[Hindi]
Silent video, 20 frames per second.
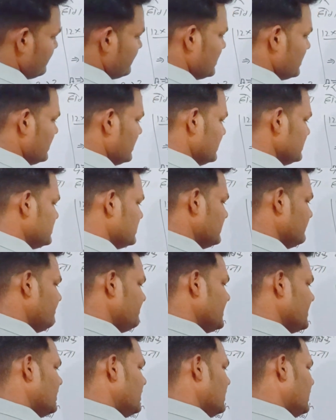लगा ले बेटा ऐसे
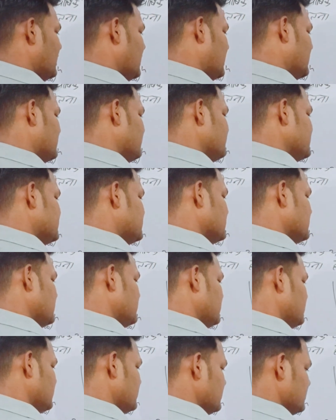आठ में
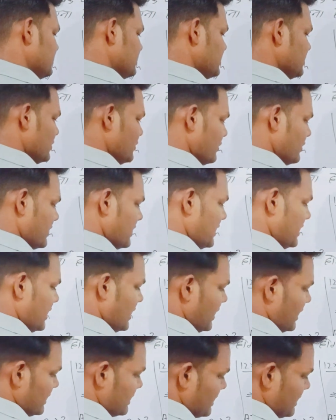से जीरो
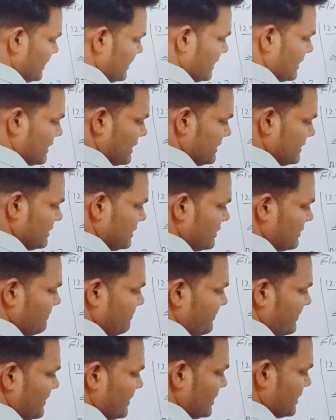गया आठ आएगा राइट
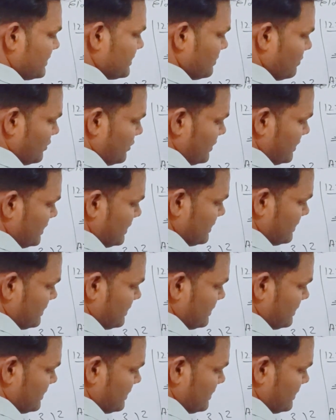दशमलव